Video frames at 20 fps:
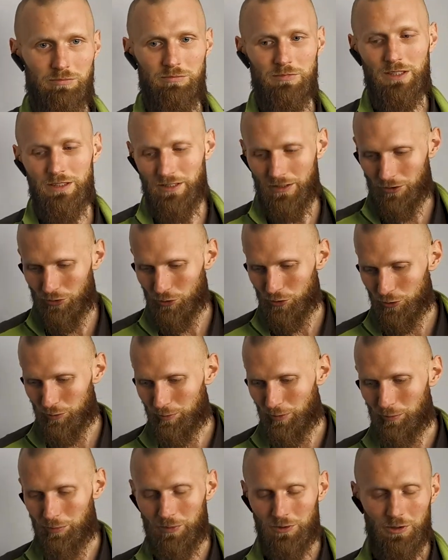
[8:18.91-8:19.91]
na niekorzyść
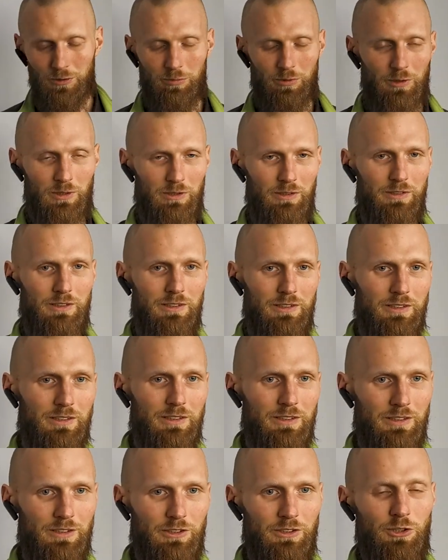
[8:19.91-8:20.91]
pompy ciepła,
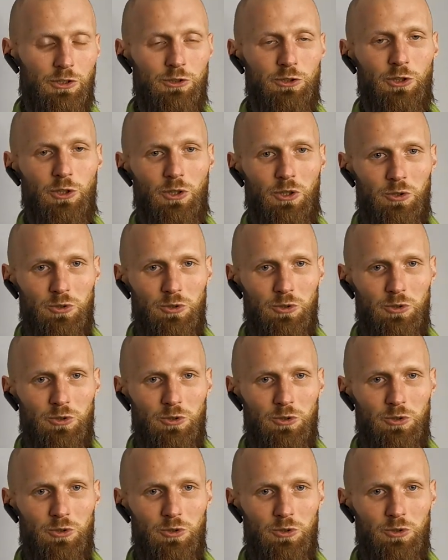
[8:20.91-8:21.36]
jeżeli chodzi o